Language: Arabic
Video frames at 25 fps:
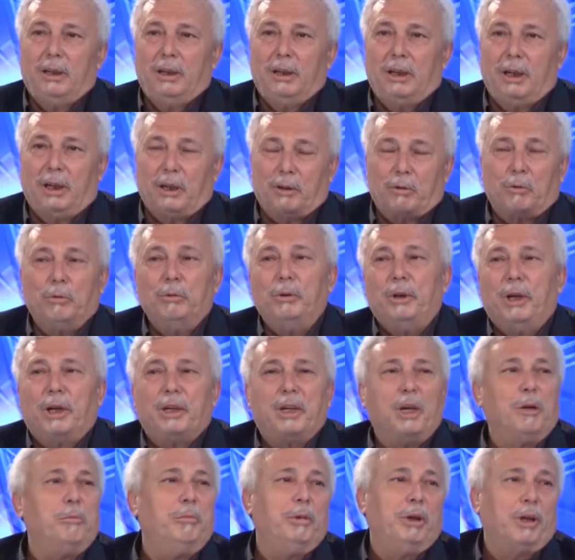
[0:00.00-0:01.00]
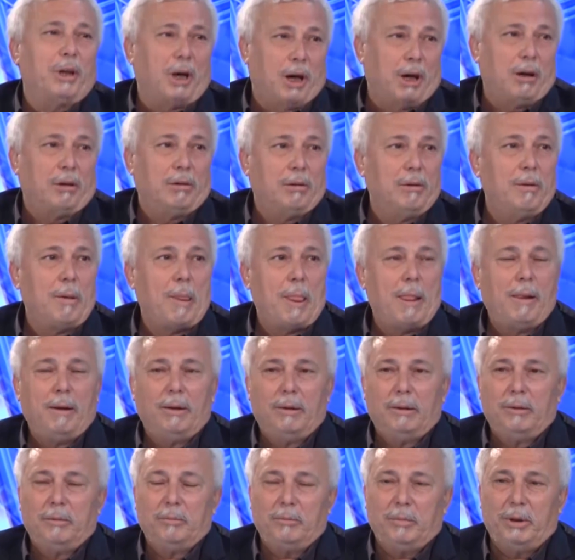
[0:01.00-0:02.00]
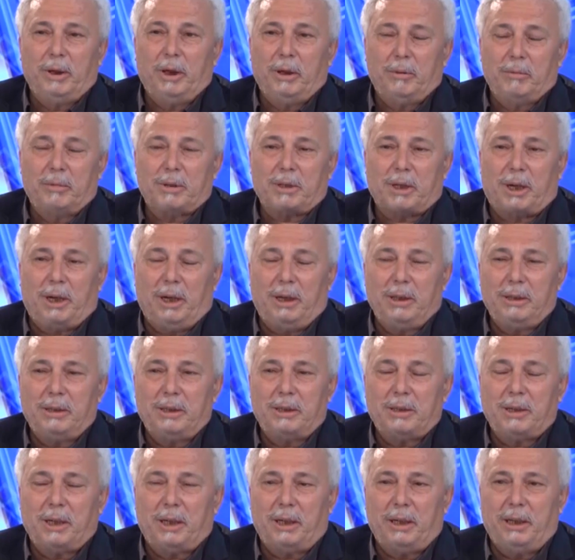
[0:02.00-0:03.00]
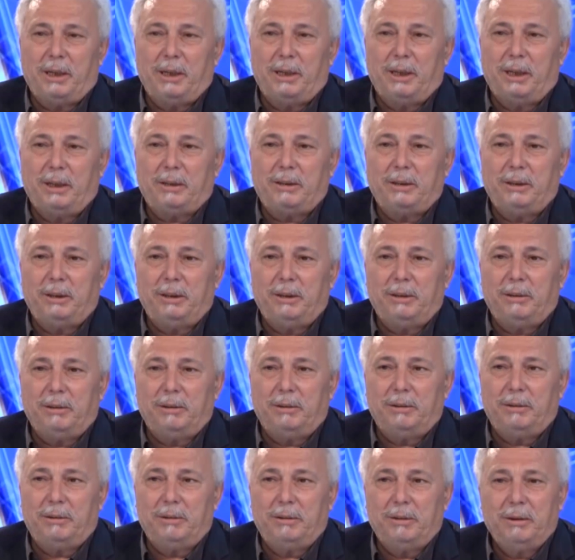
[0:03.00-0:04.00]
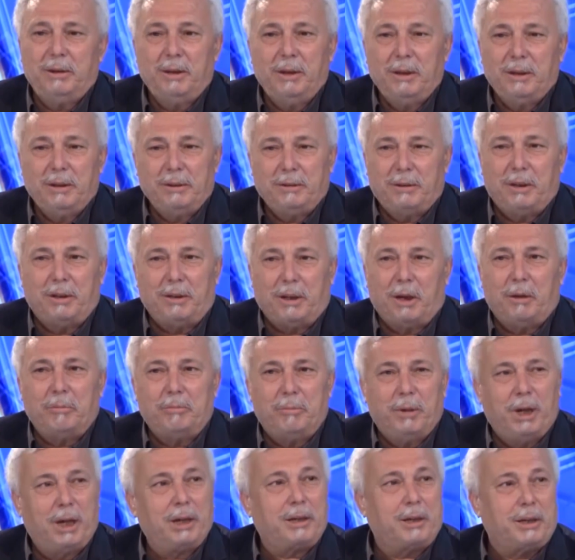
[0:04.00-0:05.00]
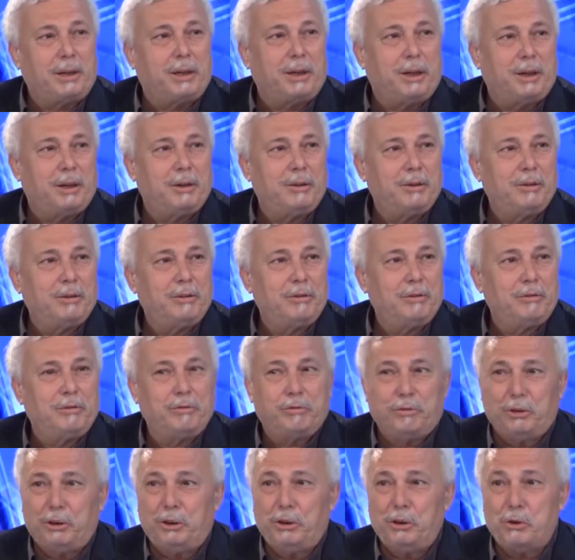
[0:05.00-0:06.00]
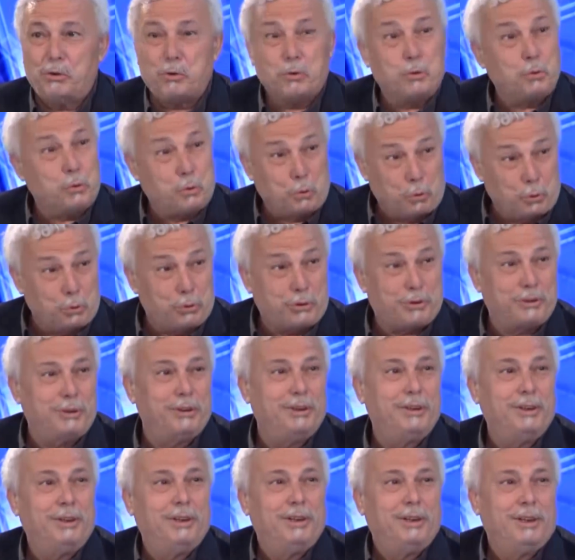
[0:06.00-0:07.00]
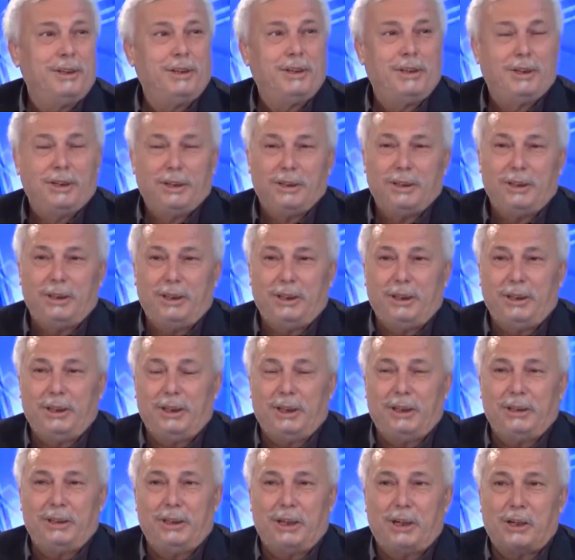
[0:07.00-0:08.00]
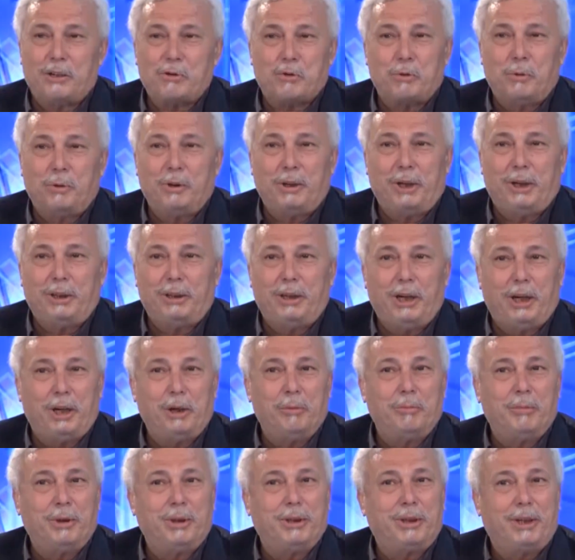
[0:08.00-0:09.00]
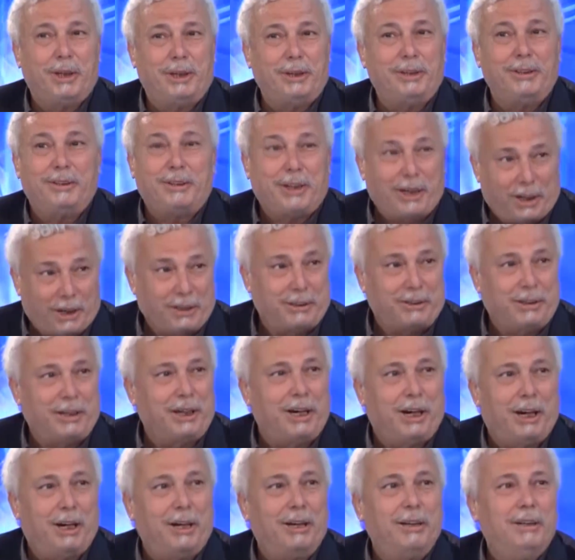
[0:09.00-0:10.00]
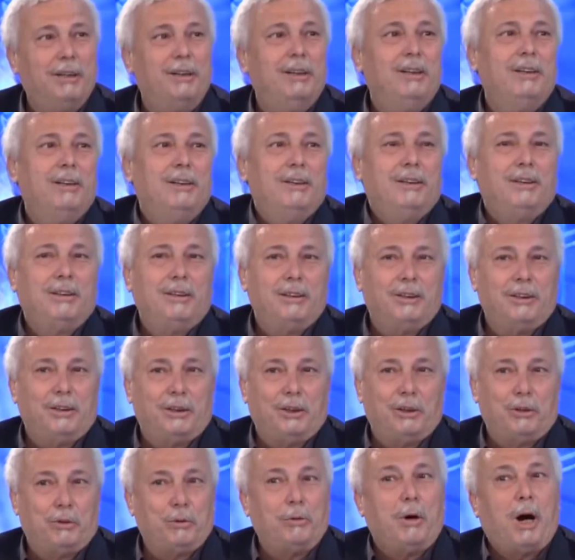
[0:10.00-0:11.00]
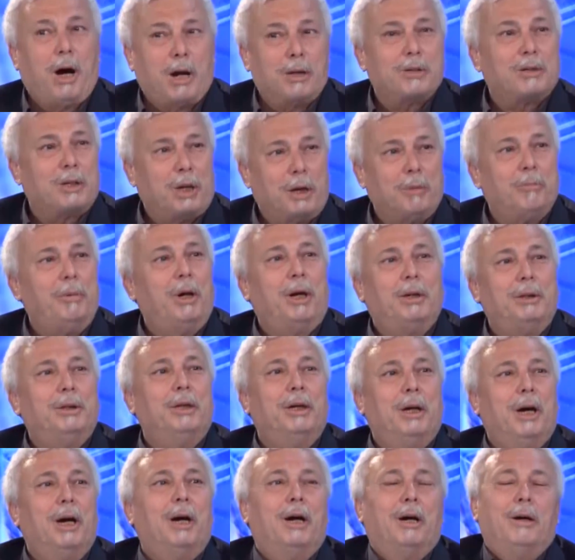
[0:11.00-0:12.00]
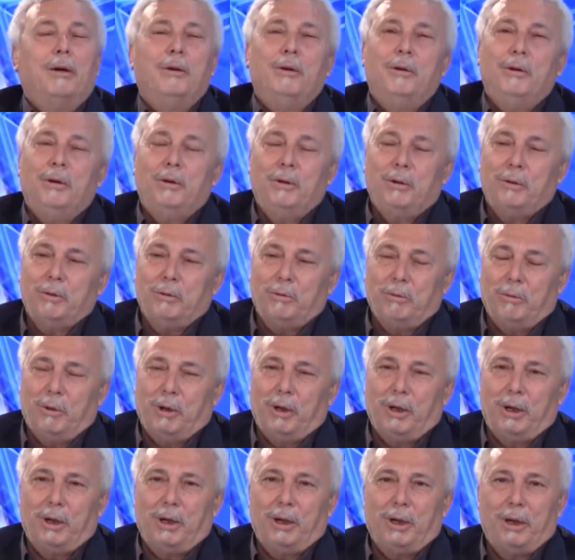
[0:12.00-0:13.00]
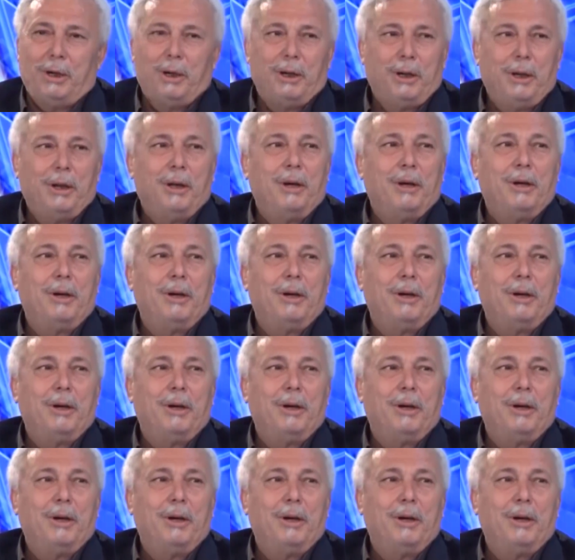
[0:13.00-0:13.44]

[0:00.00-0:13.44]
أيقونة كبيرة من المسرح الجزائري التي آه، تذهب هكذا في سكوت لأن سونيا دائما كانت هادئة ذو أعصاب هادئة متهز الركح